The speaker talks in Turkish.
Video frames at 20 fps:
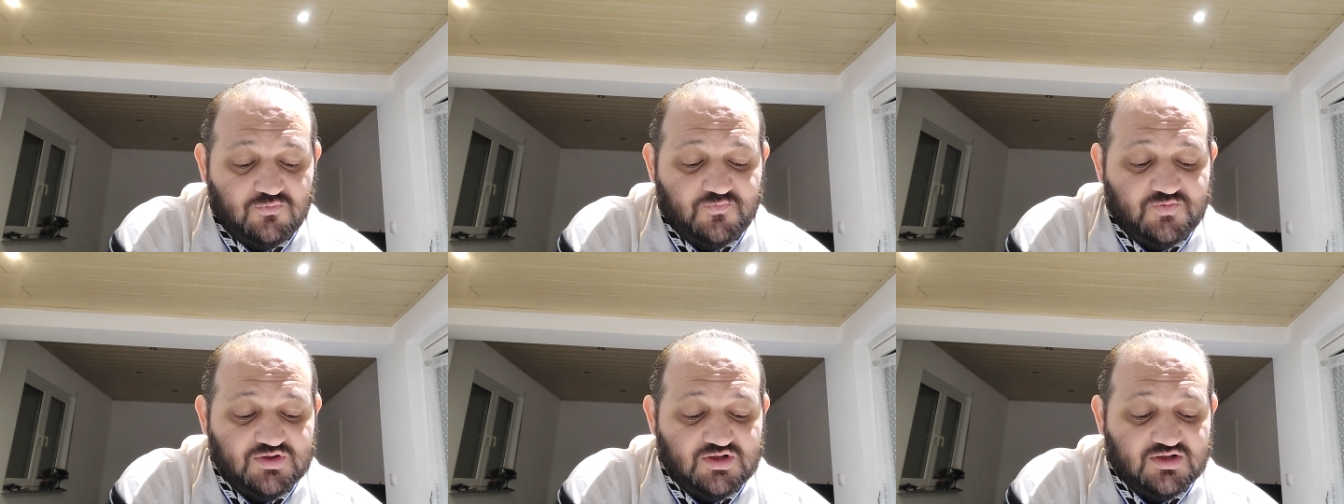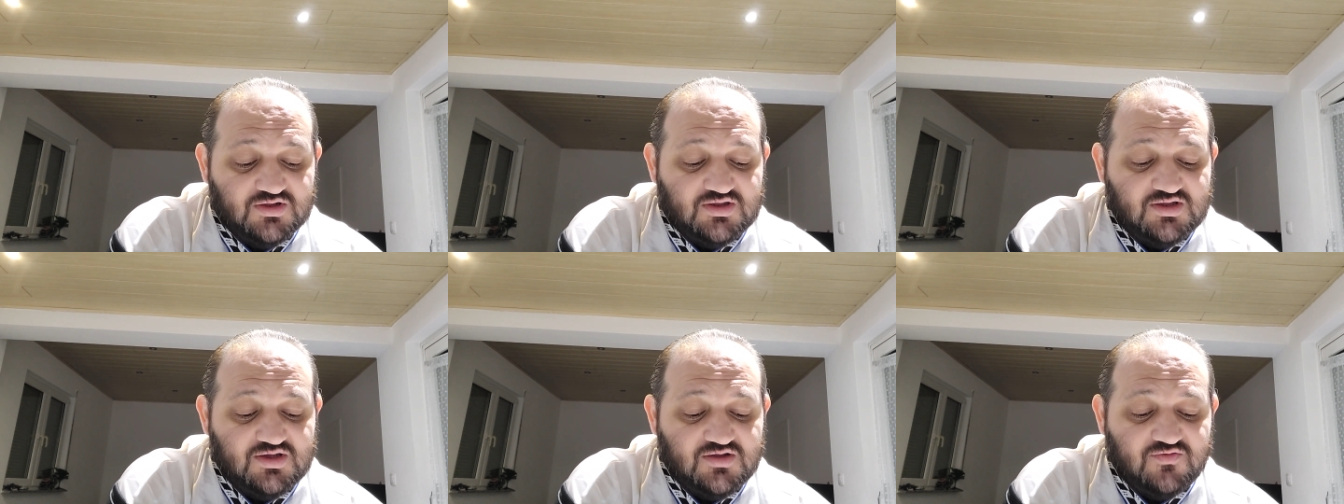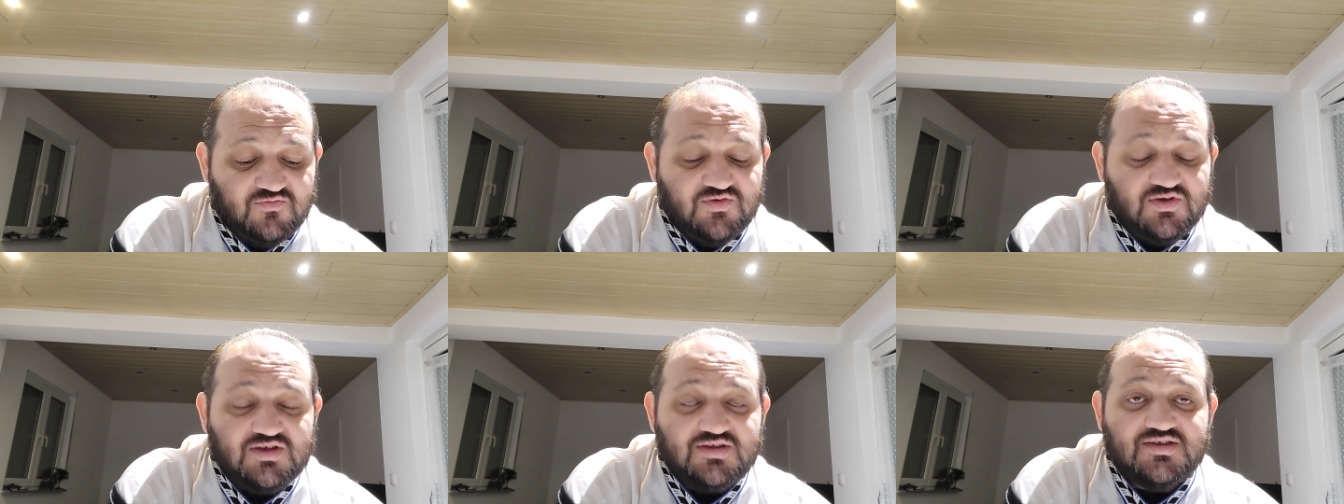
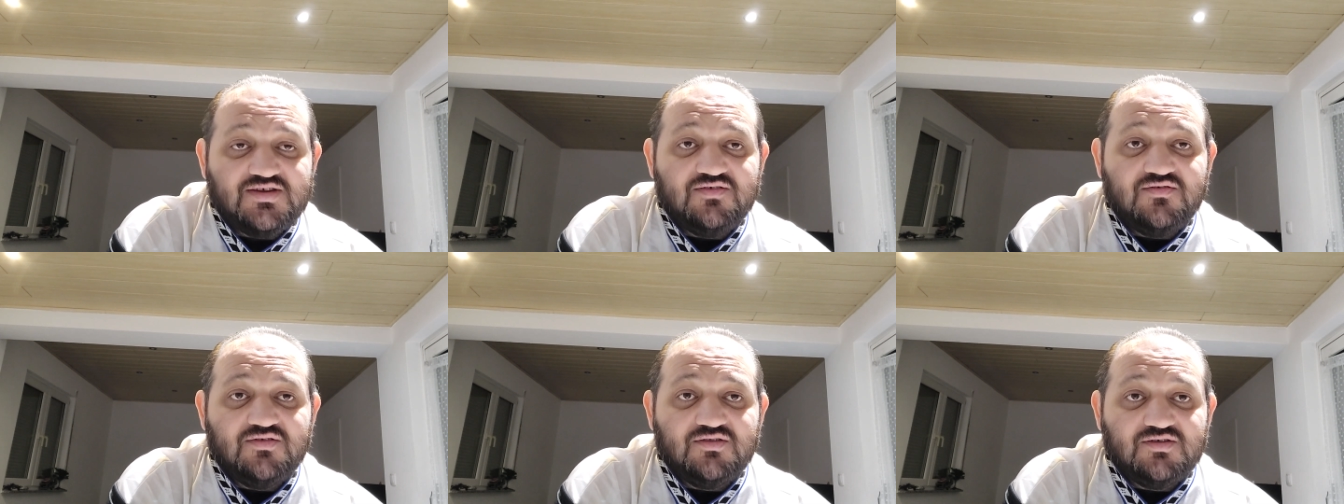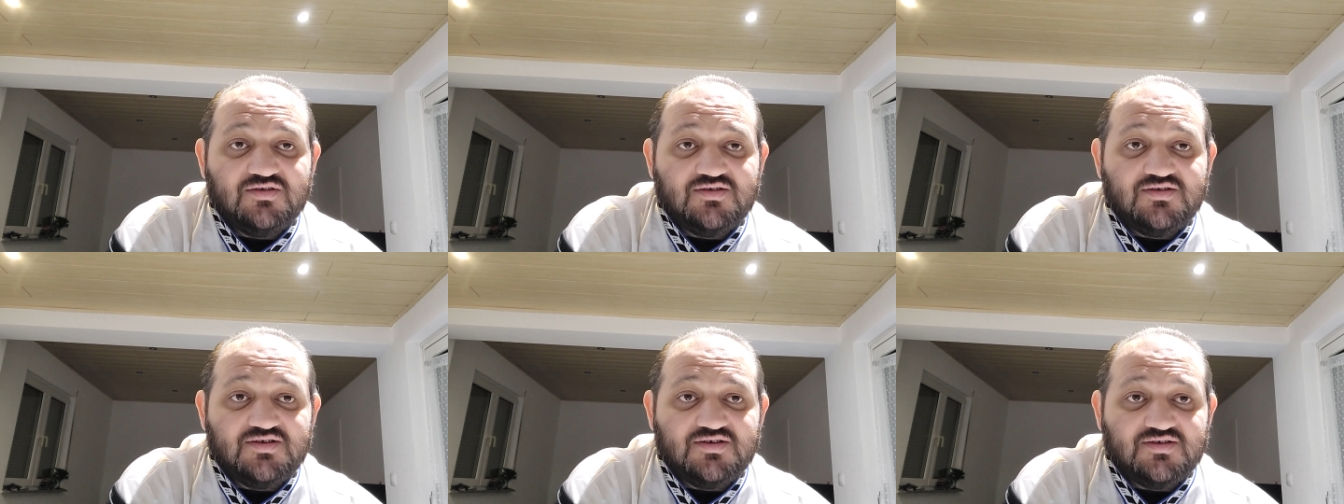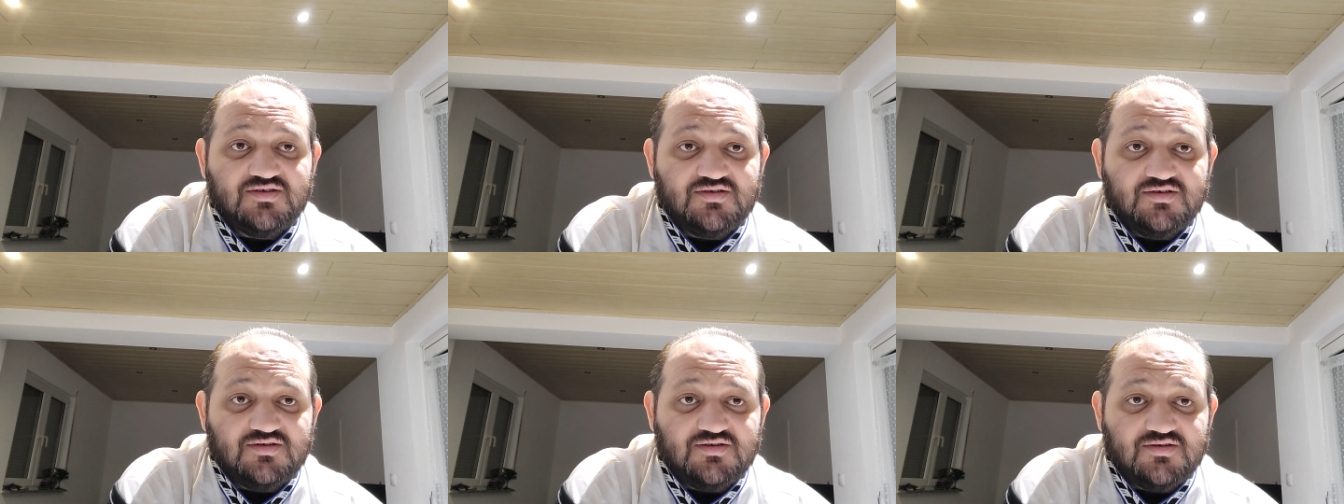Philadelphia
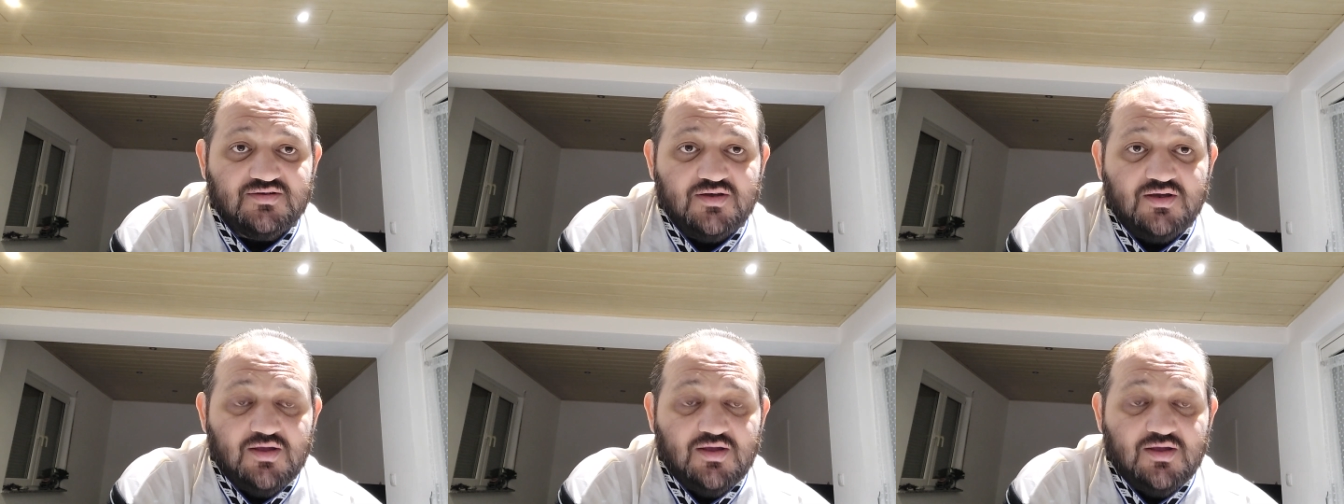76ers